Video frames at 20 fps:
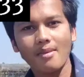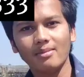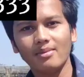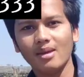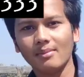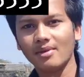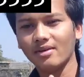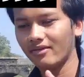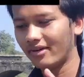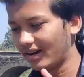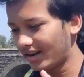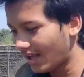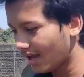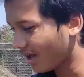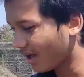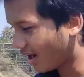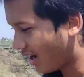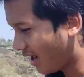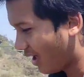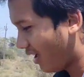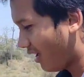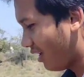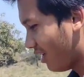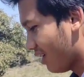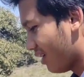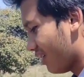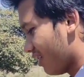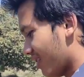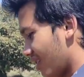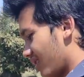पे भी हमें वन के करना है
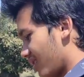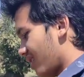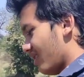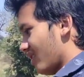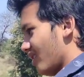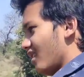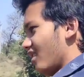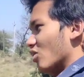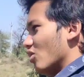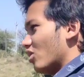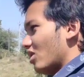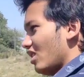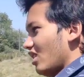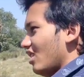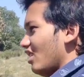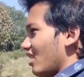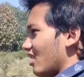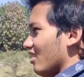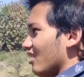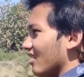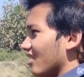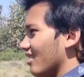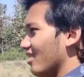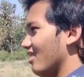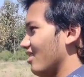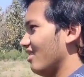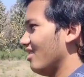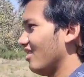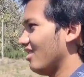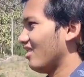क्योंकि
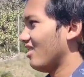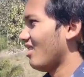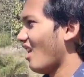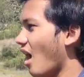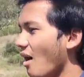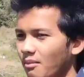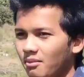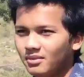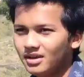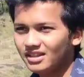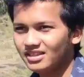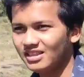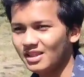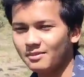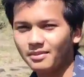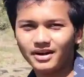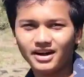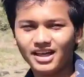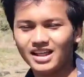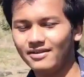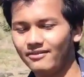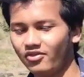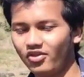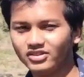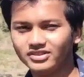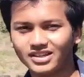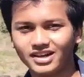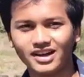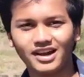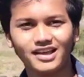हम इतने बड़े
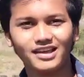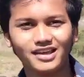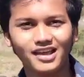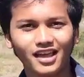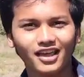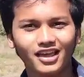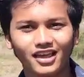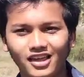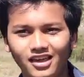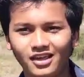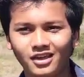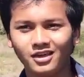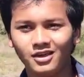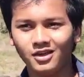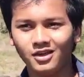इन्फ्लुएंसर नहीं है कि